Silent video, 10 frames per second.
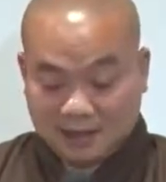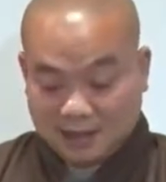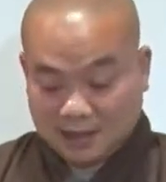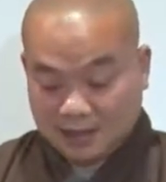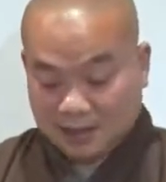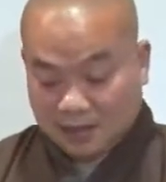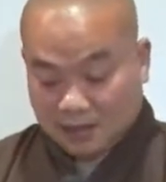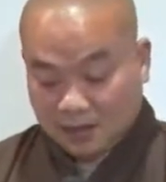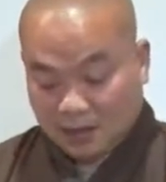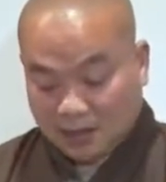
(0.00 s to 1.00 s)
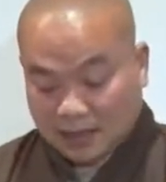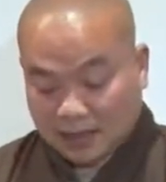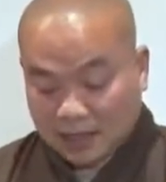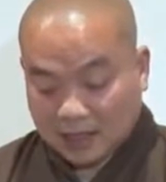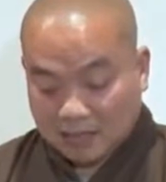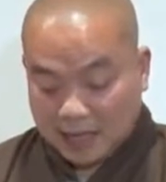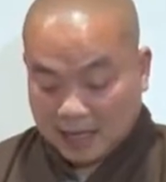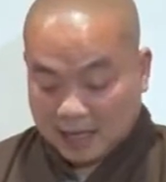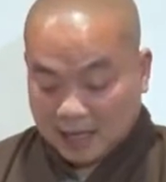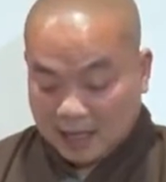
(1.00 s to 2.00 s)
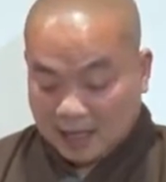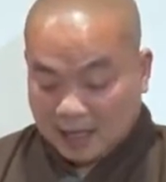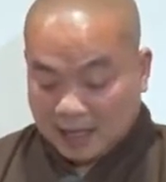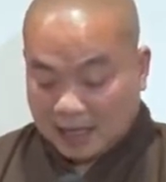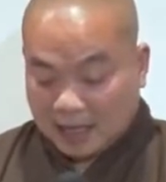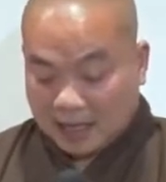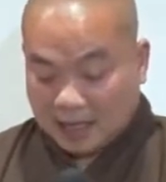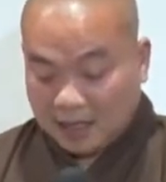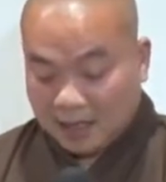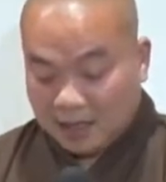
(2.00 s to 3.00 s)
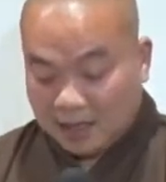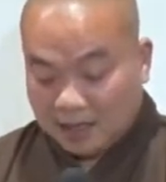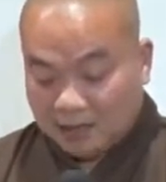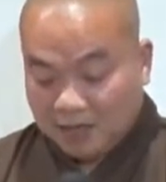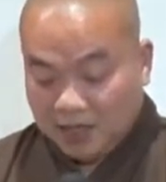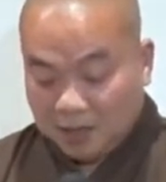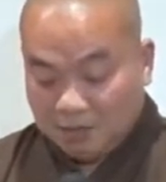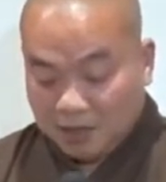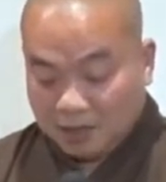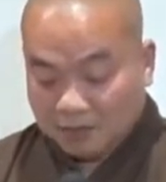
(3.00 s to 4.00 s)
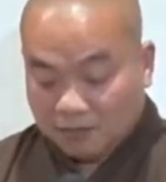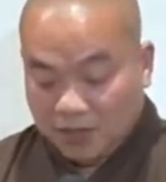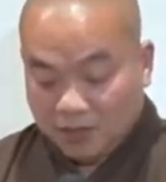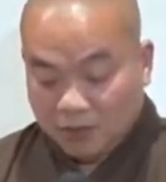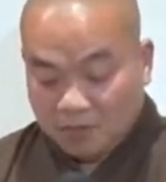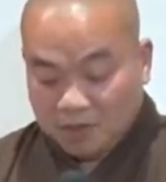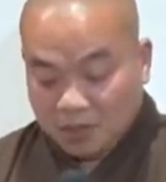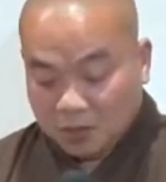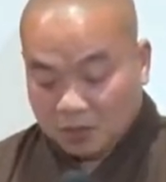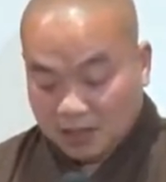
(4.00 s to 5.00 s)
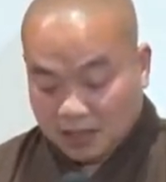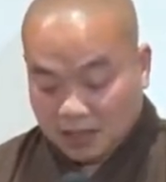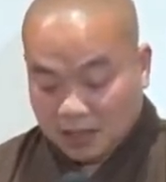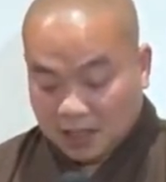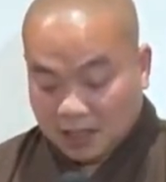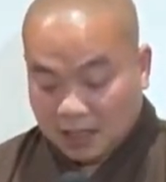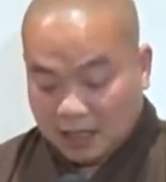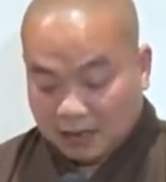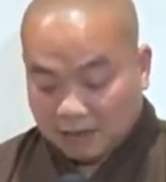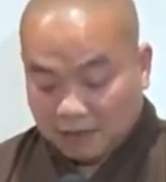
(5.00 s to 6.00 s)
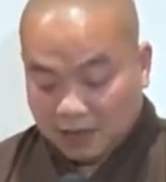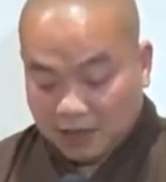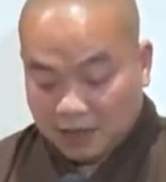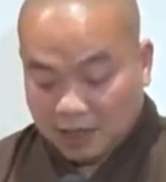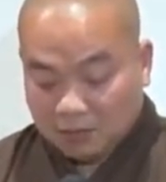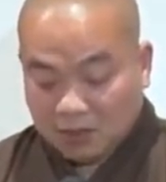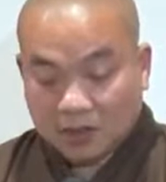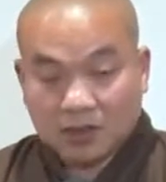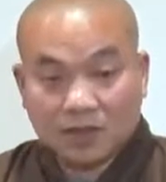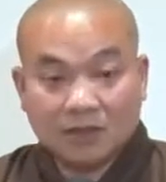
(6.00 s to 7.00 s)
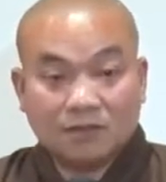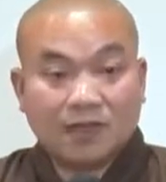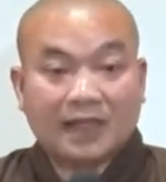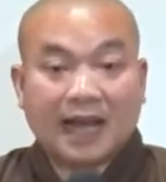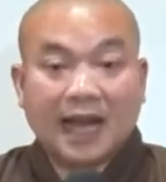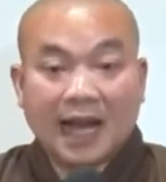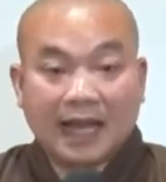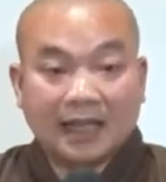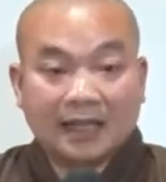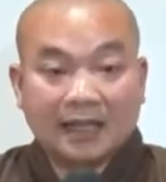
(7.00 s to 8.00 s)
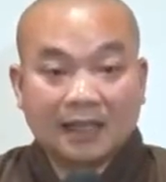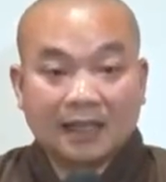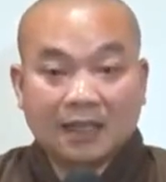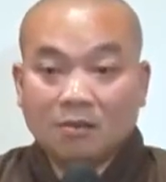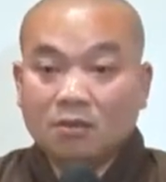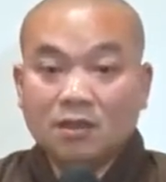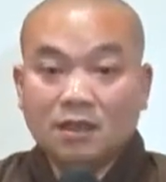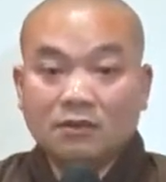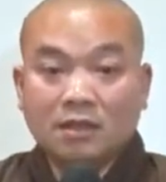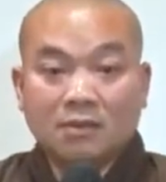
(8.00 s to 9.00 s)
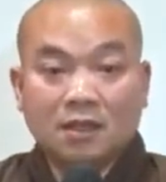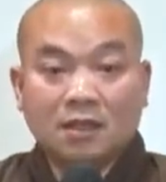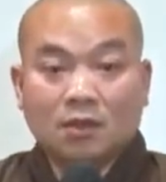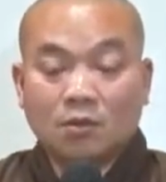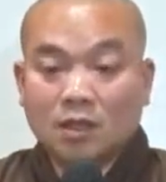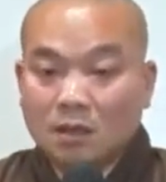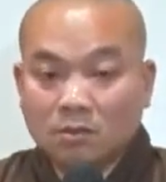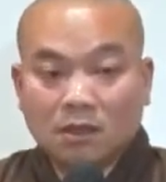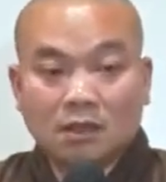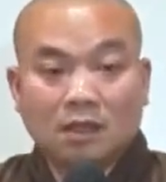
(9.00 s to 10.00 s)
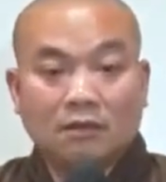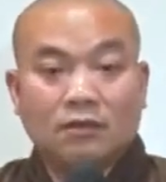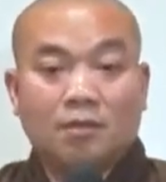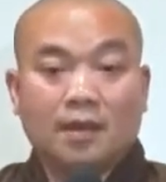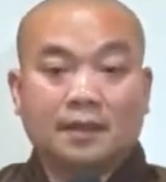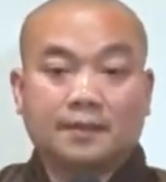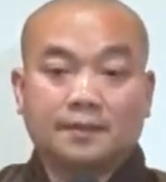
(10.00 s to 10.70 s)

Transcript: à, rồi trạng thái thứ ba là phi minh phi vô minh xúc là gì là vì không có tương ứng với cả hai không tương ứng với minh cũng không tương ứng với vô minh